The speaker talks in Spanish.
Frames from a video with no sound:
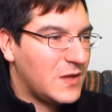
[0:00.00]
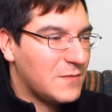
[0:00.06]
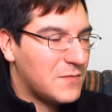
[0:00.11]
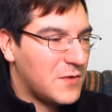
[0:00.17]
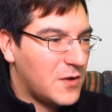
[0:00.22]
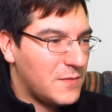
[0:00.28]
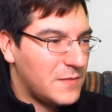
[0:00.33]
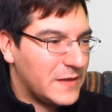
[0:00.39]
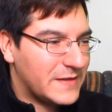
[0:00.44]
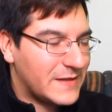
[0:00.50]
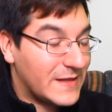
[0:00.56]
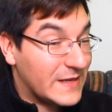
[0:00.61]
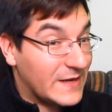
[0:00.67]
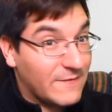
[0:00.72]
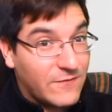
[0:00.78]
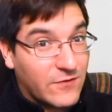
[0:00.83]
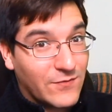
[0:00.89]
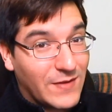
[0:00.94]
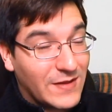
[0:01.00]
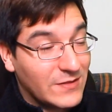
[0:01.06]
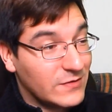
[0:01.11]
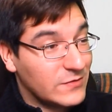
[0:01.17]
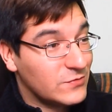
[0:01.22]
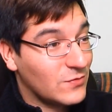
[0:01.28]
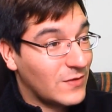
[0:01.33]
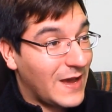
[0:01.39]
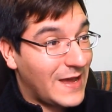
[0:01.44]
Big Mom está
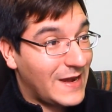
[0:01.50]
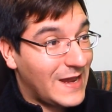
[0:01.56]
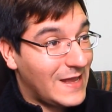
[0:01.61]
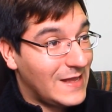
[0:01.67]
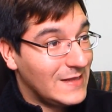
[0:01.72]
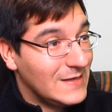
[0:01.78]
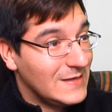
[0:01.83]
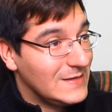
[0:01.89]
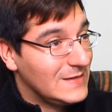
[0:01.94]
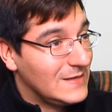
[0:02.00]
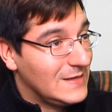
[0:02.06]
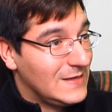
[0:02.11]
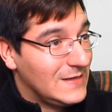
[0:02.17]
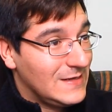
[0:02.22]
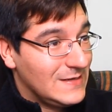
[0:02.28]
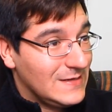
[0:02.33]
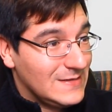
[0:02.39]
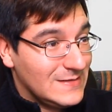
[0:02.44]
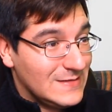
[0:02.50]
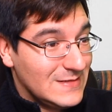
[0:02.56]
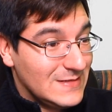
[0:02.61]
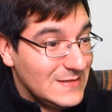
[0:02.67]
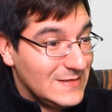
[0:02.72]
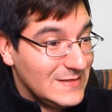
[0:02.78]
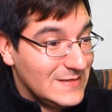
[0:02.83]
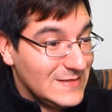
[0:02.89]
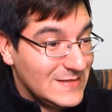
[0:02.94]
transformando su cara.
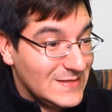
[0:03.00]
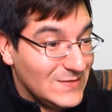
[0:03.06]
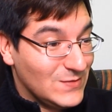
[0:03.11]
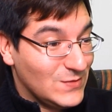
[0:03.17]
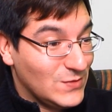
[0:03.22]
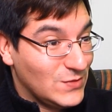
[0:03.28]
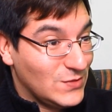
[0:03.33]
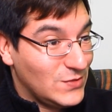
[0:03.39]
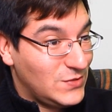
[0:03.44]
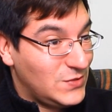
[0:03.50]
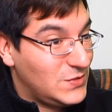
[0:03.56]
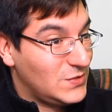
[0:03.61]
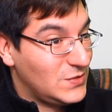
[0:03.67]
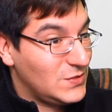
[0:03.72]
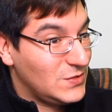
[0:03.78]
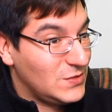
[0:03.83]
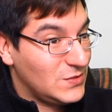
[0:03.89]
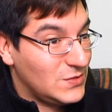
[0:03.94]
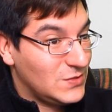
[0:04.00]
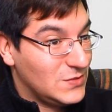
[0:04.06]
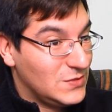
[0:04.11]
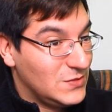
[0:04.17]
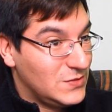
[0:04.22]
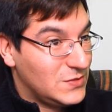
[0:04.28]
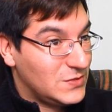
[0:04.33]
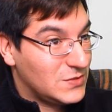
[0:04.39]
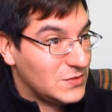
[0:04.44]
Uf,
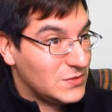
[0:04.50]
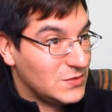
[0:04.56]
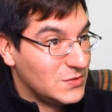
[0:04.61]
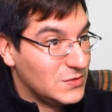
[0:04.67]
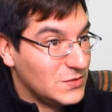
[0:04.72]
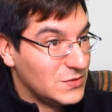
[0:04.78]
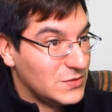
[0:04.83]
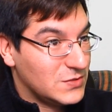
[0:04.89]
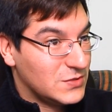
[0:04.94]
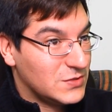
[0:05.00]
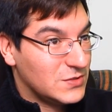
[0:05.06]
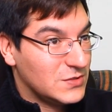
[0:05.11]
uf, uf.